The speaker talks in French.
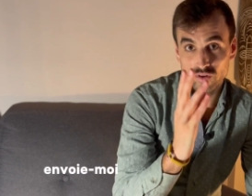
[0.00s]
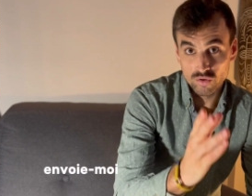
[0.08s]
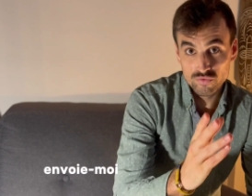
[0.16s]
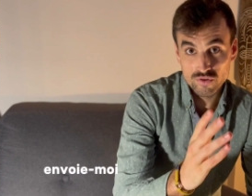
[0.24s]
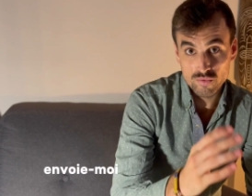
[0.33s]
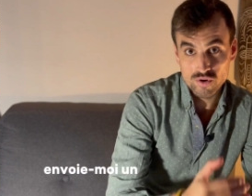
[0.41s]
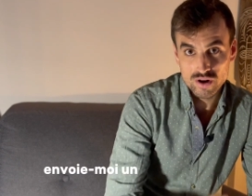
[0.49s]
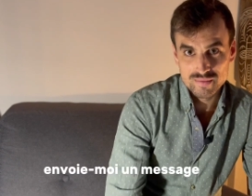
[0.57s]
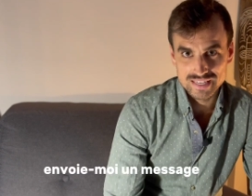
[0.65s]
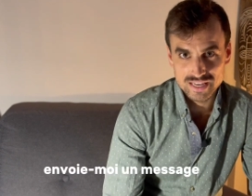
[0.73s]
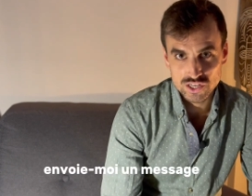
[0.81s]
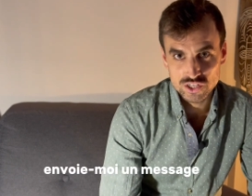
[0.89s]
Envoie-moi un
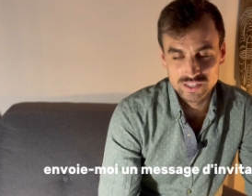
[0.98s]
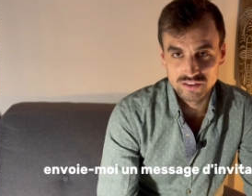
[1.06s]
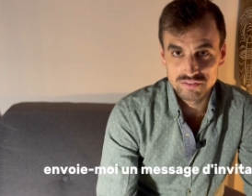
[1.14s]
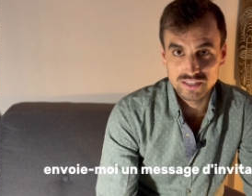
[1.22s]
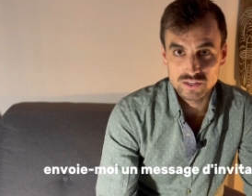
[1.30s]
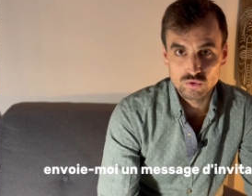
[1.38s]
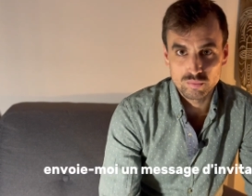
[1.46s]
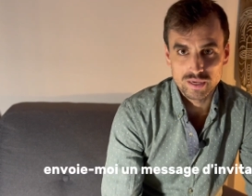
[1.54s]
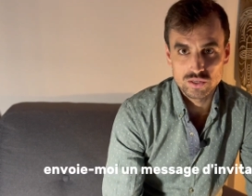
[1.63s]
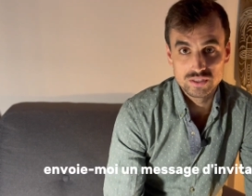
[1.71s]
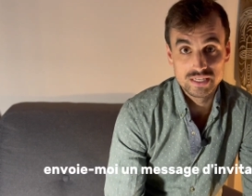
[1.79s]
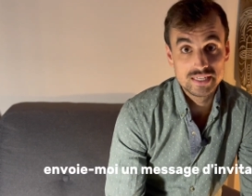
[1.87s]
message d'invitation
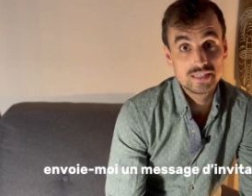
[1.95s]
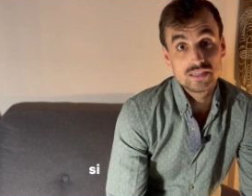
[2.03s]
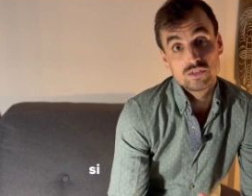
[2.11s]
personnalisée